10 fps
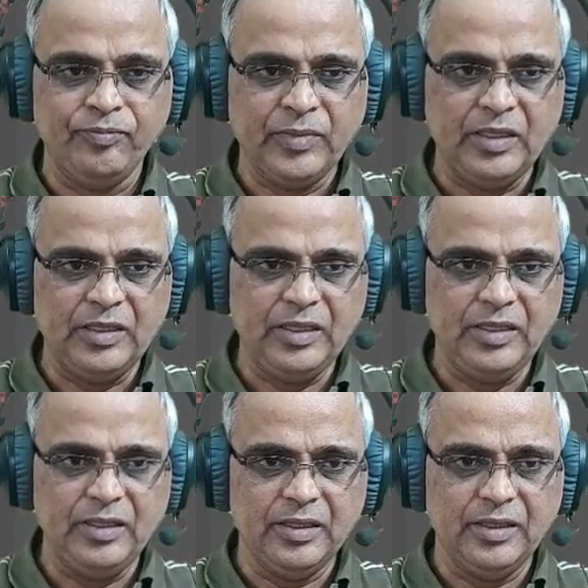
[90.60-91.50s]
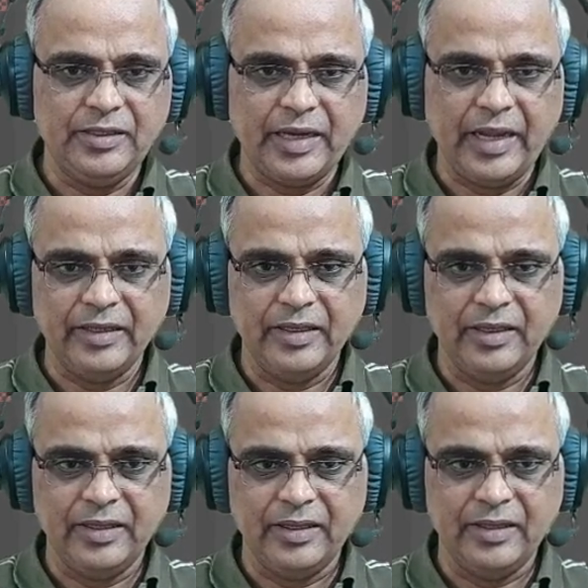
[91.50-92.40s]
ఇది ట్రాకింగ్
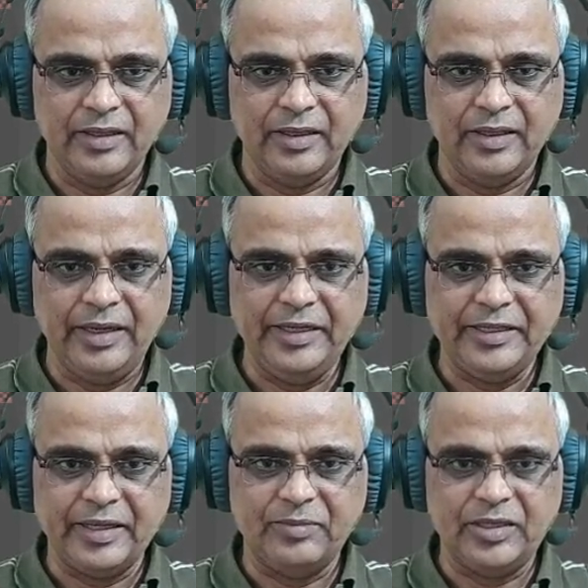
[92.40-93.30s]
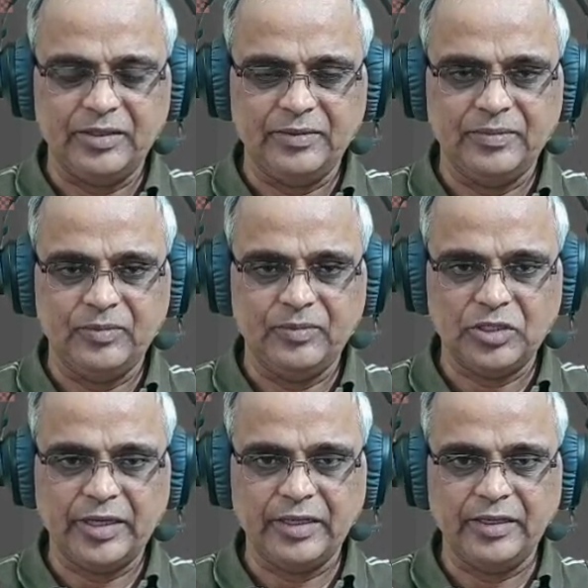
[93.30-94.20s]
ఎడిటర్ అనమాట మోషన్
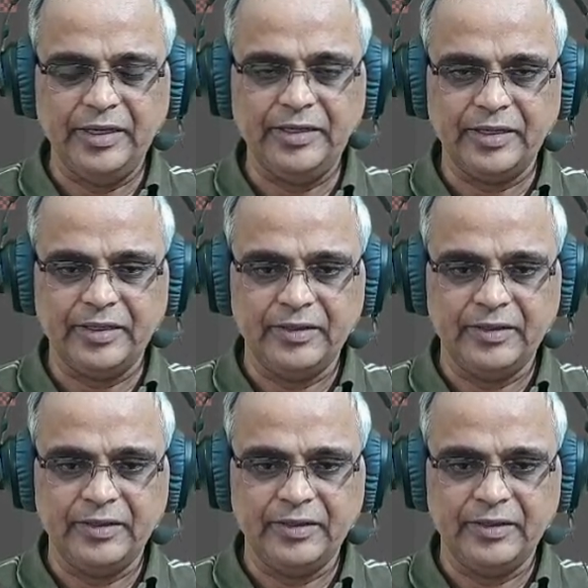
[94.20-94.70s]
ట్రాకింగ్ ఎడిటర్